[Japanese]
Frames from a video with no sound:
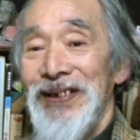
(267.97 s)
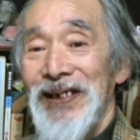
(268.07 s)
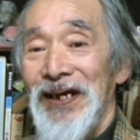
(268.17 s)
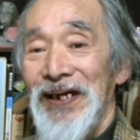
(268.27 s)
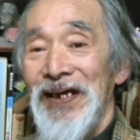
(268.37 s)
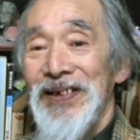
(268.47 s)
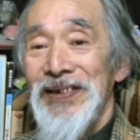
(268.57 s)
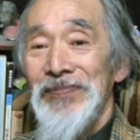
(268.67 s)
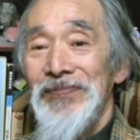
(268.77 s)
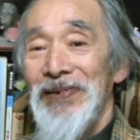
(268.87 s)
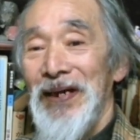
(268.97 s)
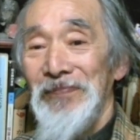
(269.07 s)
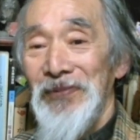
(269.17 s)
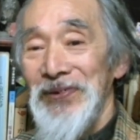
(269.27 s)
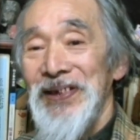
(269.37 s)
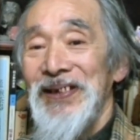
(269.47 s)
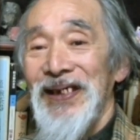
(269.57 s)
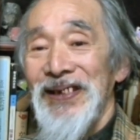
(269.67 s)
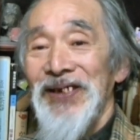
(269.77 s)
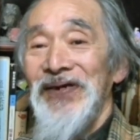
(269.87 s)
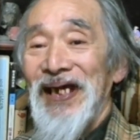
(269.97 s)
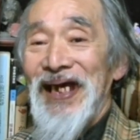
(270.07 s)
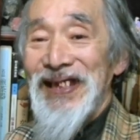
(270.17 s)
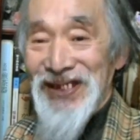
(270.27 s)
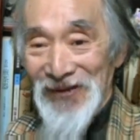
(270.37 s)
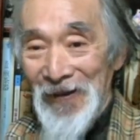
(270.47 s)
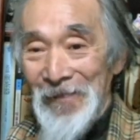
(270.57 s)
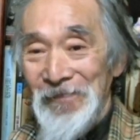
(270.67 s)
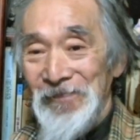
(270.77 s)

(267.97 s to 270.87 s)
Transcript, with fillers: だから、自分が申し出たっていう話と